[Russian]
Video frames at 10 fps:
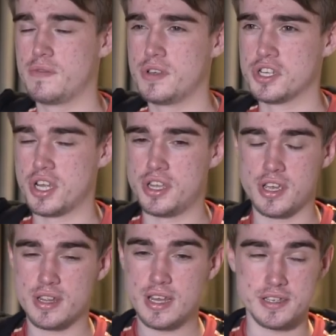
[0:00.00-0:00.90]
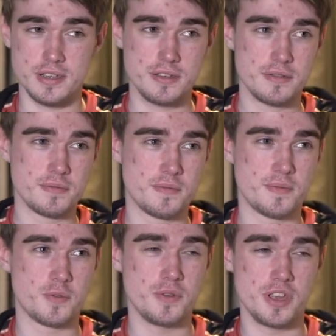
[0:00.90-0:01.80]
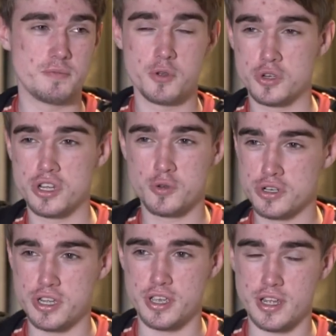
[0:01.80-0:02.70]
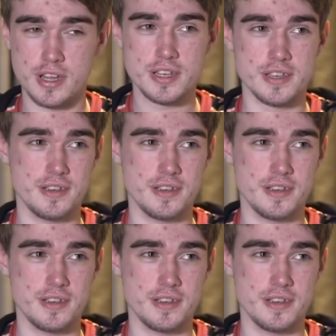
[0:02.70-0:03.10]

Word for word: не выйдешь одни китайцы, куда не пойдешь, а тоже одни китайцы.